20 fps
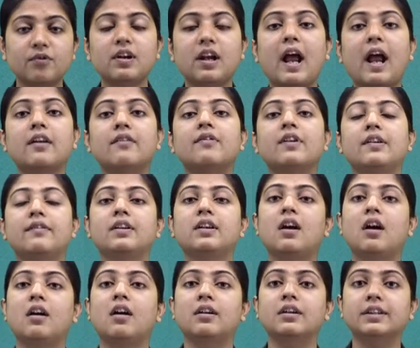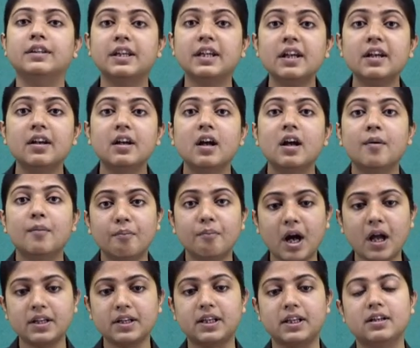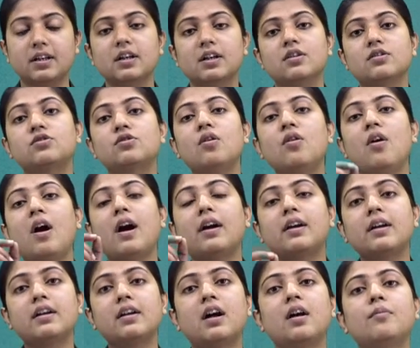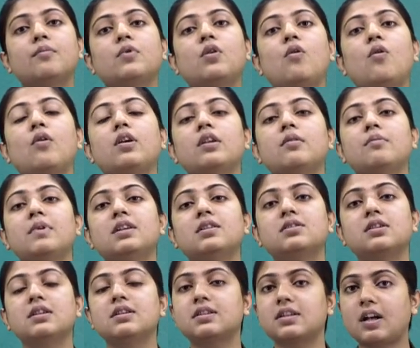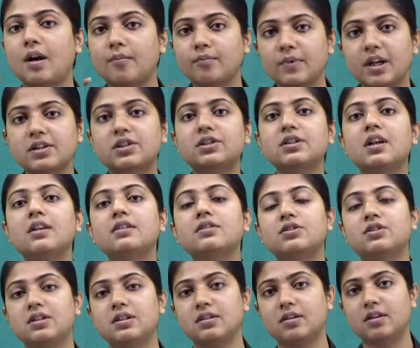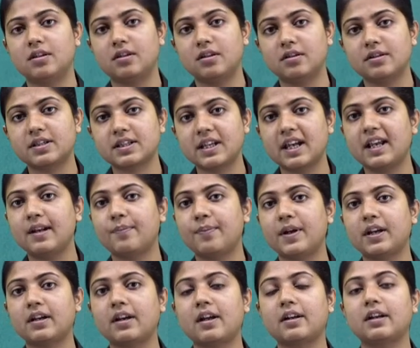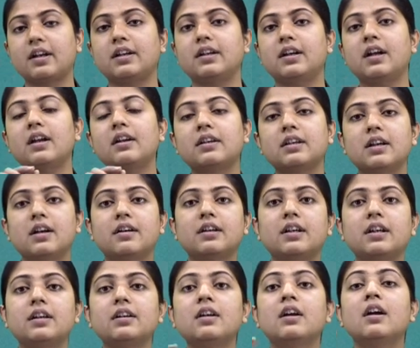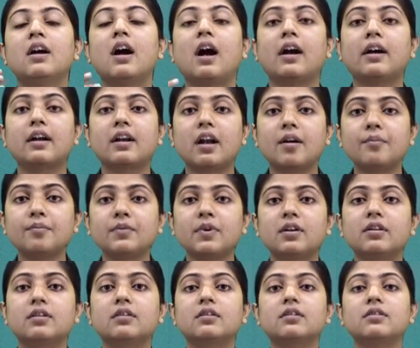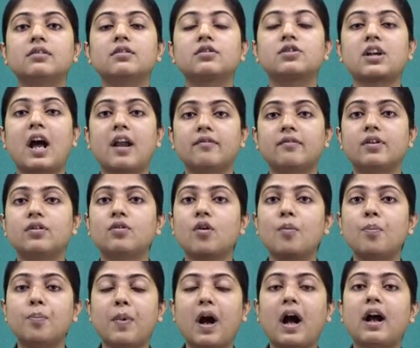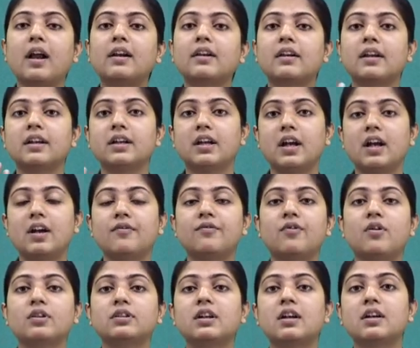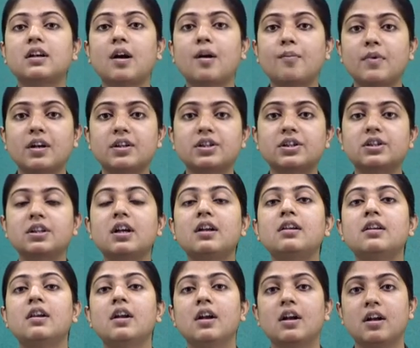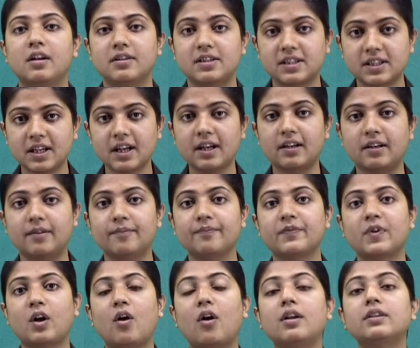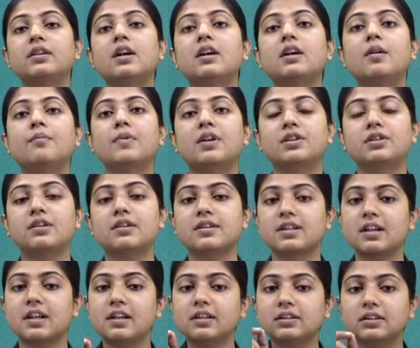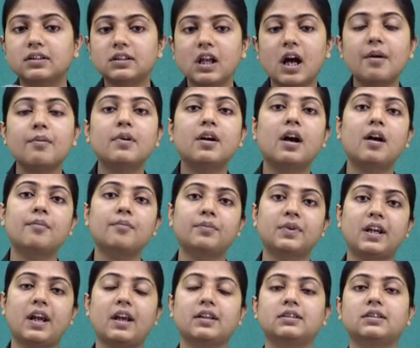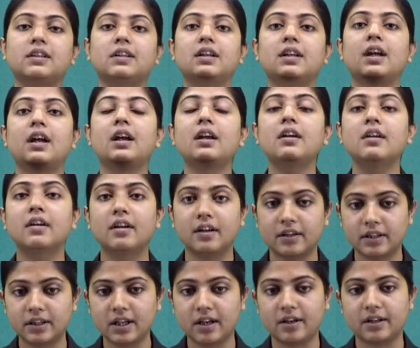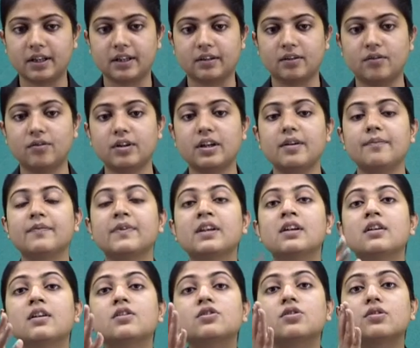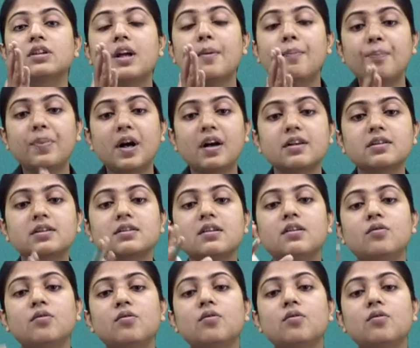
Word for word: एंड वी विल अर्न दी मनी सो अगर हम कोई भी चीज कमर्शियल स्केल पे कर रहे हैं रियरिंग अगर हम uh, जानवरों को पाल रहे हैं फॉर द कमर्शियल स्केल ऑन द कमर्शियल स्केल तब हम कहते हैं रियरिंग ओके okay? सो द पर्सन हु